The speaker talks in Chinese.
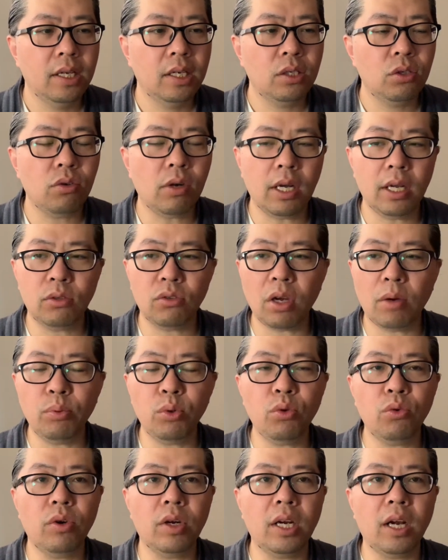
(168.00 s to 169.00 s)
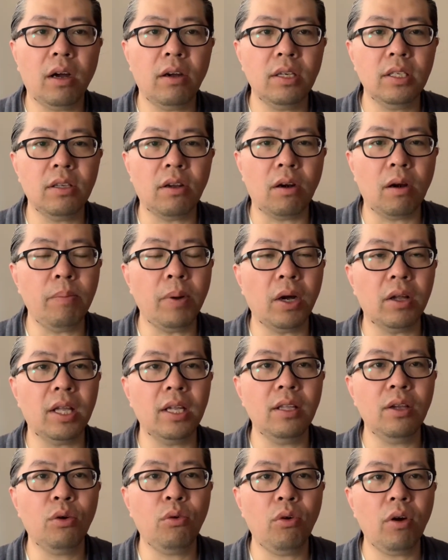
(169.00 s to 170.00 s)
抓抓不住，然后这小人跑还
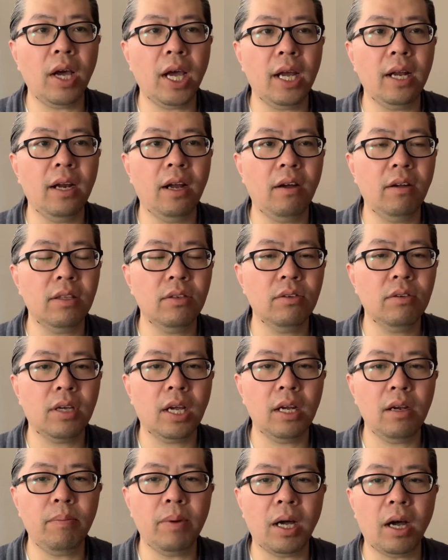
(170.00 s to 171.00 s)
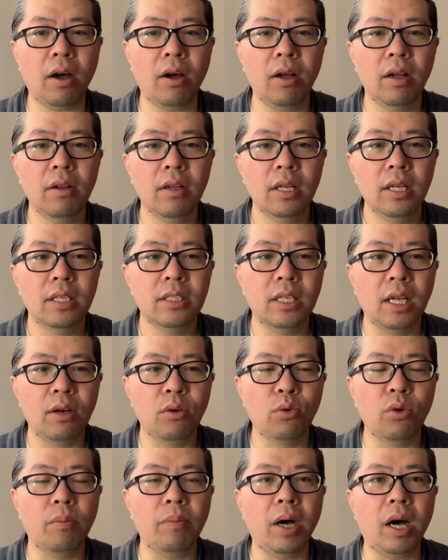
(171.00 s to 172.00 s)
挺快，然后就开始跑，在
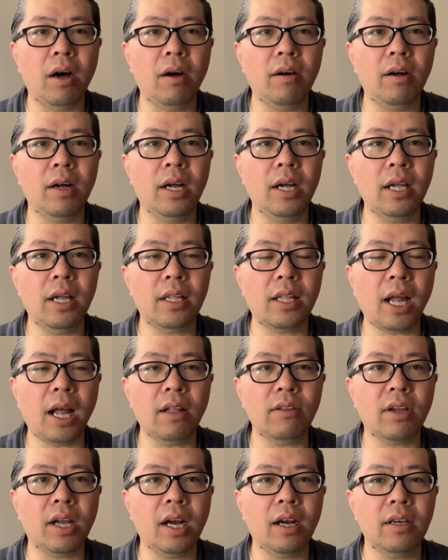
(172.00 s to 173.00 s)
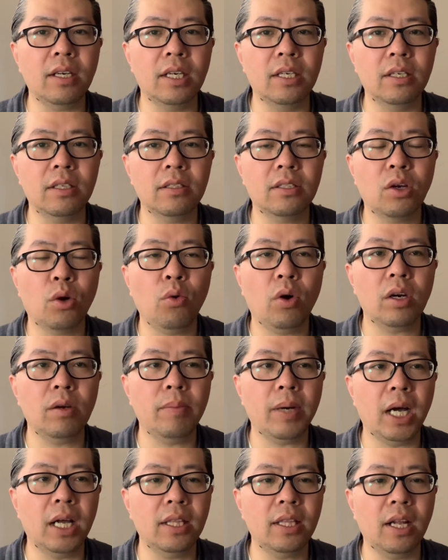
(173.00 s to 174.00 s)
路上跑。哎呀，他就开始光着
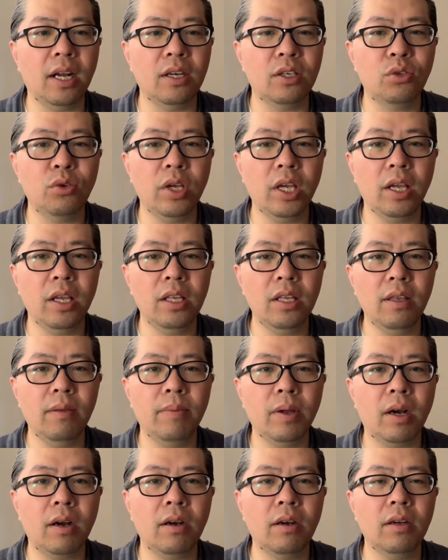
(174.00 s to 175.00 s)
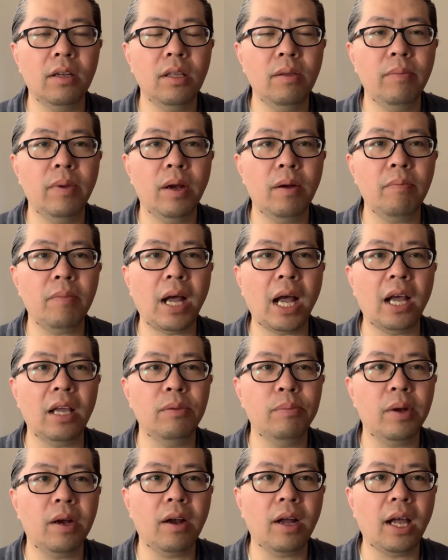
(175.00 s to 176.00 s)
膀子在那追，一边一边骂，一
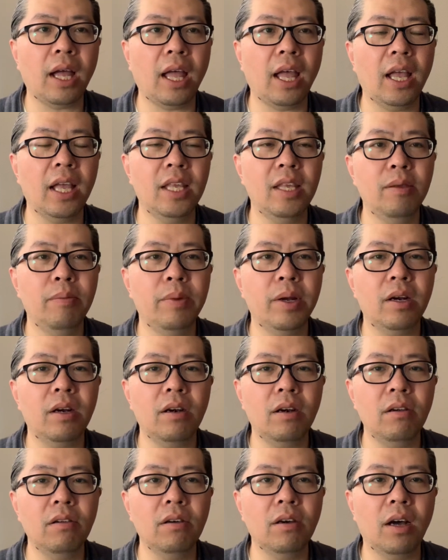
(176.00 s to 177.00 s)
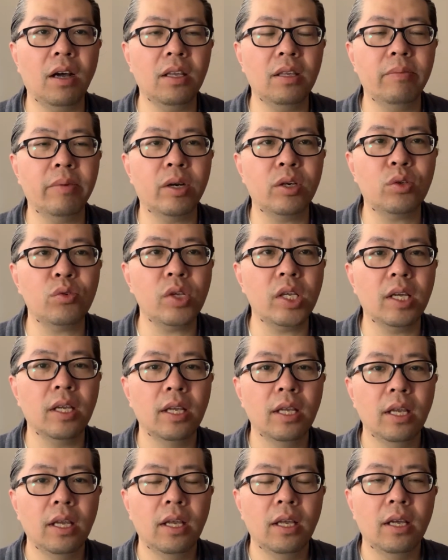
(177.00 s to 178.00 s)
边喊，一边乐，一边追。
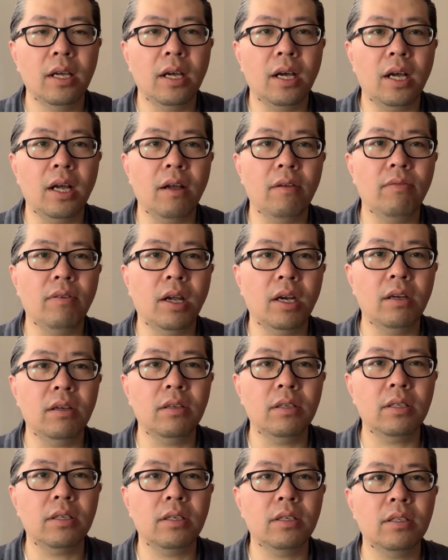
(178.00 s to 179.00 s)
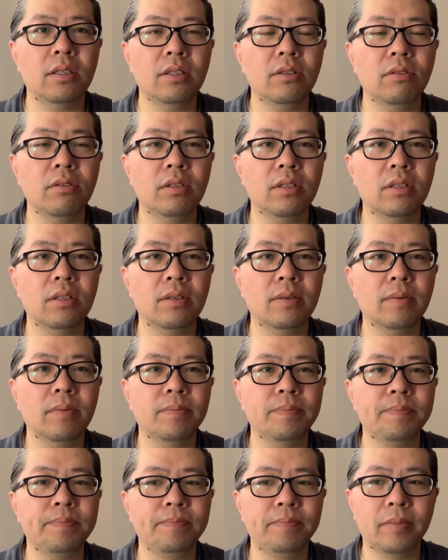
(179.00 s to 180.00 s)
啊，反正是就是
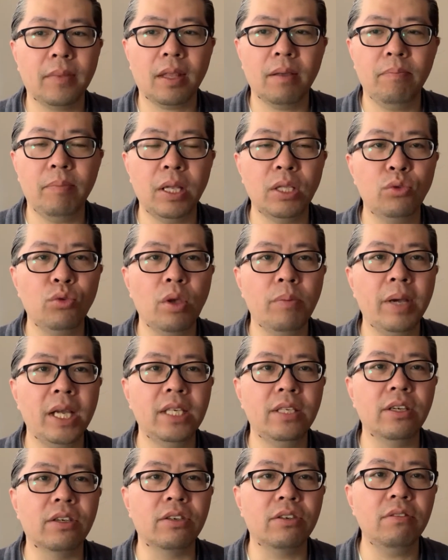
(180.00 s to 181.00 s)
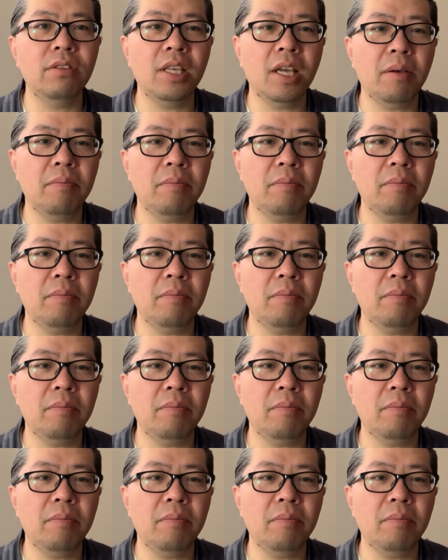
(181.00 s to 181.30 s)
半醉半醒之间